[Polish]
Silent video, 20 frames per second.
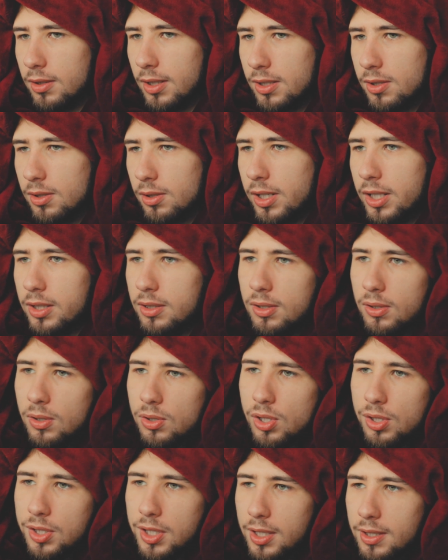nastoletnio
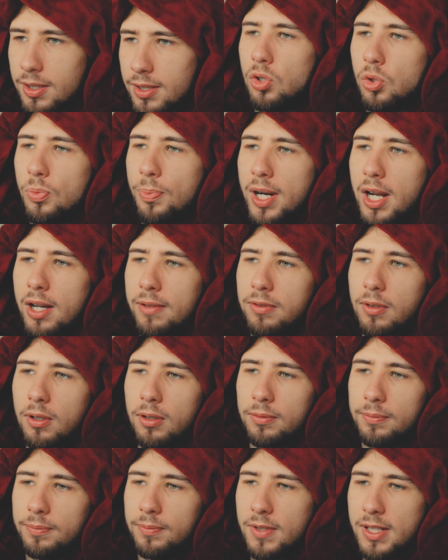dziecięce, niż
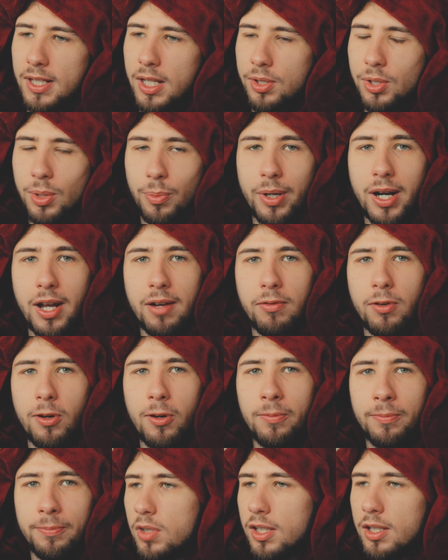Brawo. Znacie
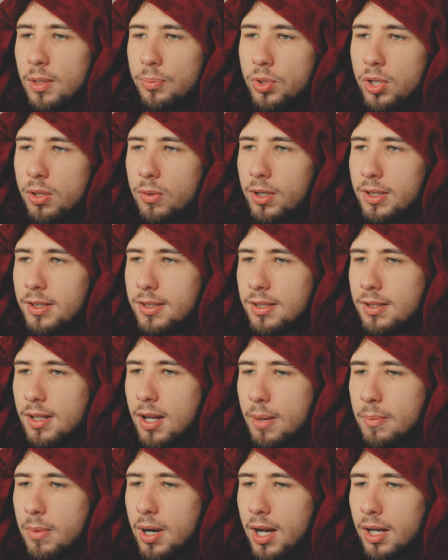Brawo? Ja na przykład
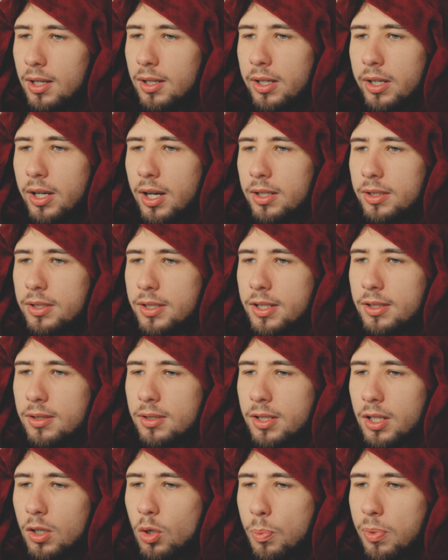znam, ale, ale
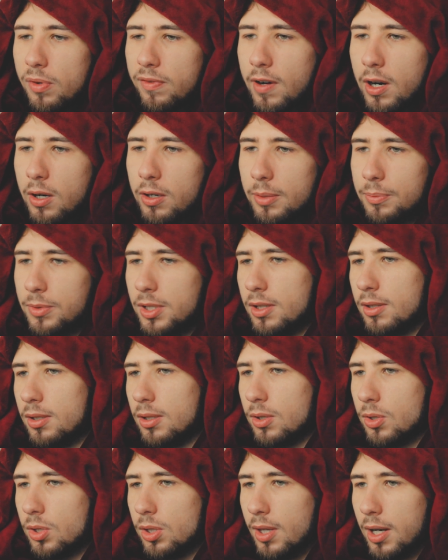nigdy nie kupowałem, nigdy
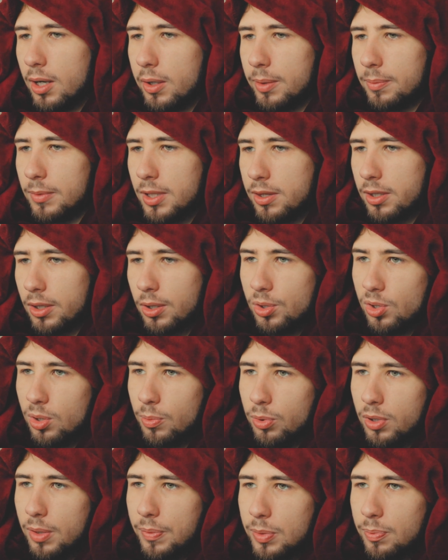nie czytałem, dlatego
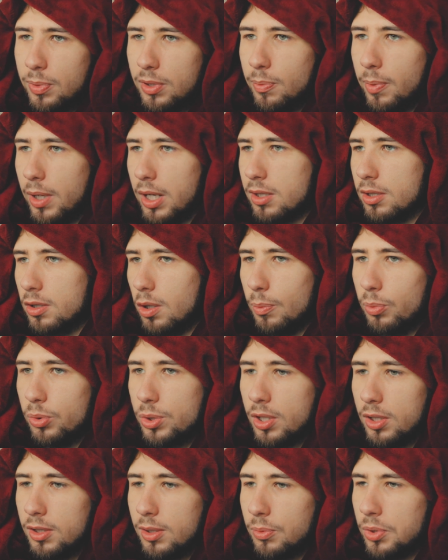że byłem zbyt bardzo
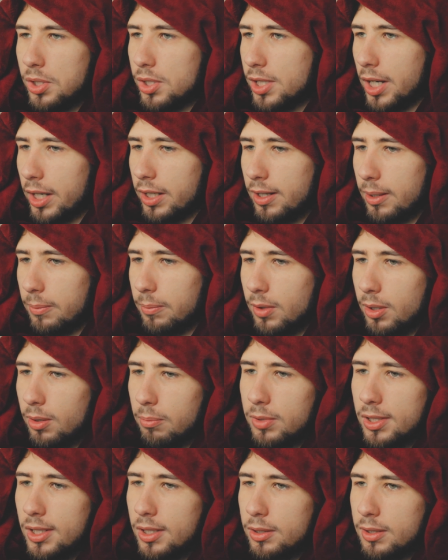obudzonym dzieciakiem.
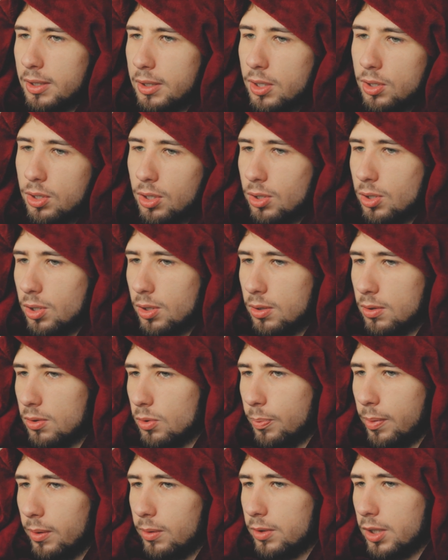Mnie takie rzeczy
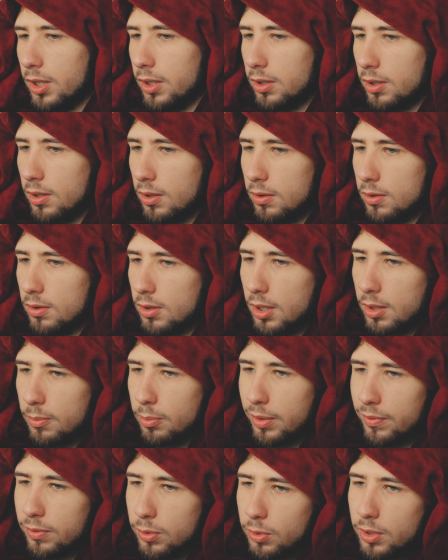zupełnie nie
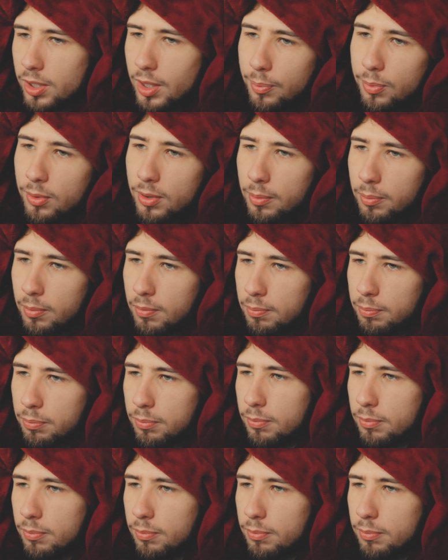bawiły, ja byłem